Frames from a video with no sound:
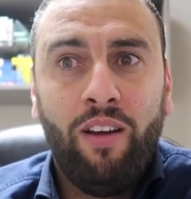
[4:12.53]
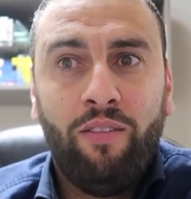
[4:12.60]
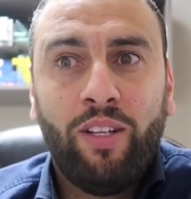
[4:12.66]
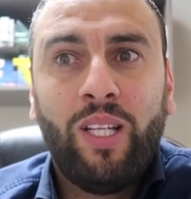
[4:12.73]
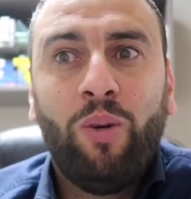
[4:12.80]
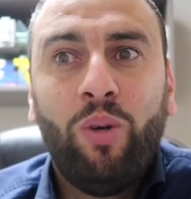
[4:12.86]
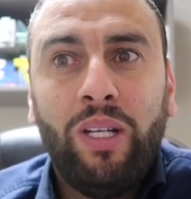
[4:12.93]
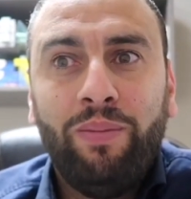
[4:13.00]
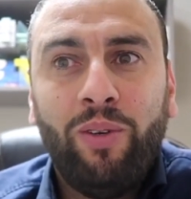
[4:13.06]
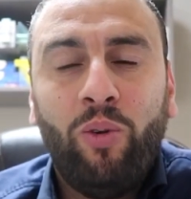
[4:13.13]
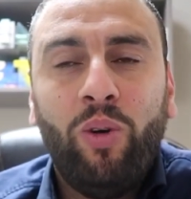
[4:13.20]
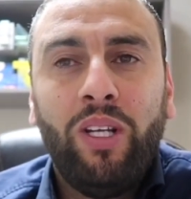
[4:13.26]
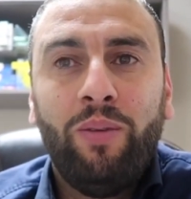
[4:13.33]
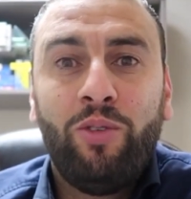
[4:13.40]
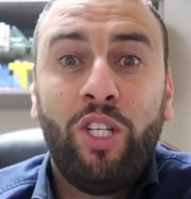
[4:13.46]
فتو لما
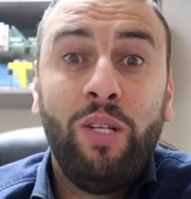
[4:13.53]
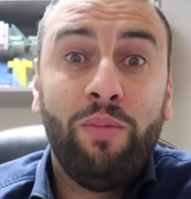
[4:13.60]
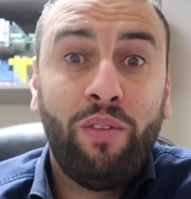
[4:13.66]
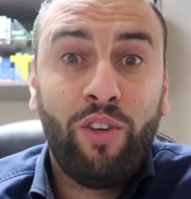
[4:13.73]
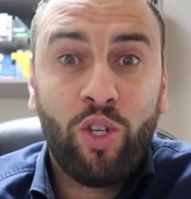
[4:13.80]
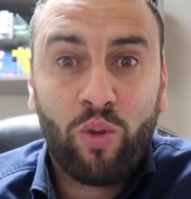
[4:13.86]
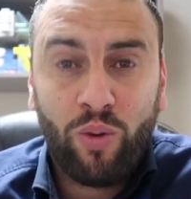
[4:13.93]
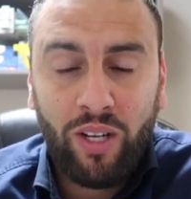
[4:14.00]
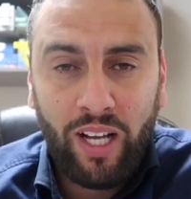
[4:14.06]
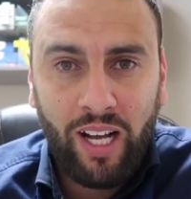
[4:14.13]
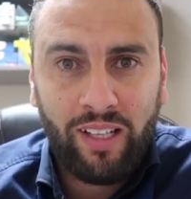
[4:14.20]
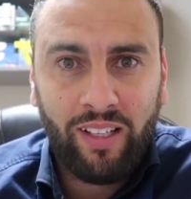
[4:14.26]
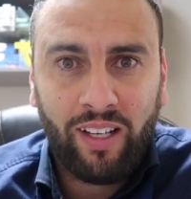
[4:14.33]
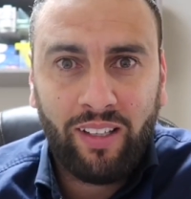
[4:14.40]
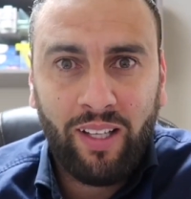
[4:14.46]
ولا بجنيه ما فيش ولا
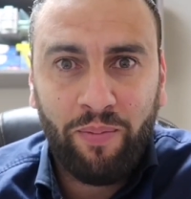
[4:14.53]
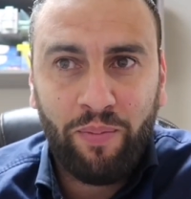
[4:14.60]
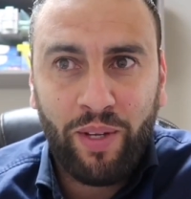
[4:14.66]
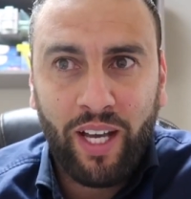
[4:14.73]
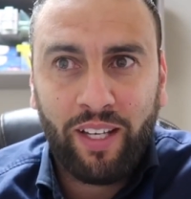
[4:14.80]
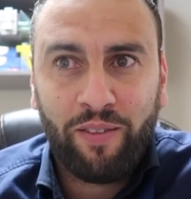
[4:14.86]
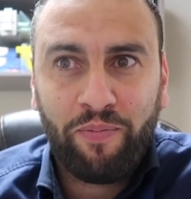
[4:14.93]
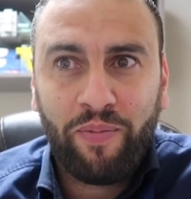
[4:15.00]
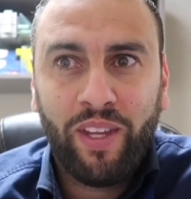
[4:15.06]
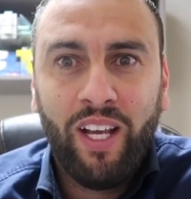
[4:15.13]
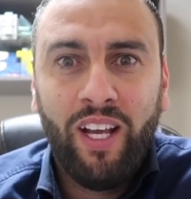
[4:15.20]
حد كتب يعني